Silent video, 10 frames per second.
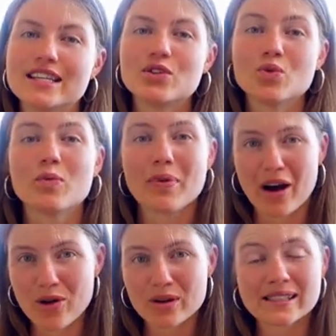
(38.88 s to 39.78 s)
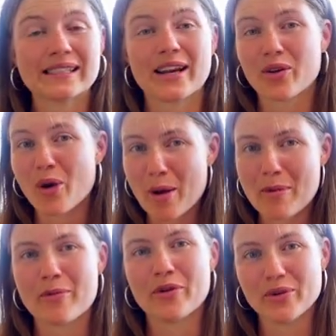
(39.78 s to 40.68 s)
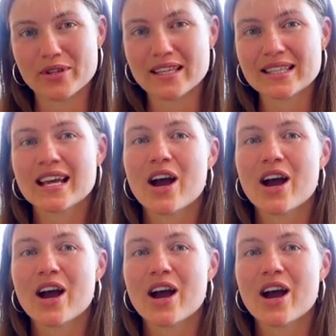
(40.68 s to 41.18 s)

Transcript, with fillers: die du brauchst, die dein Körper benötigt,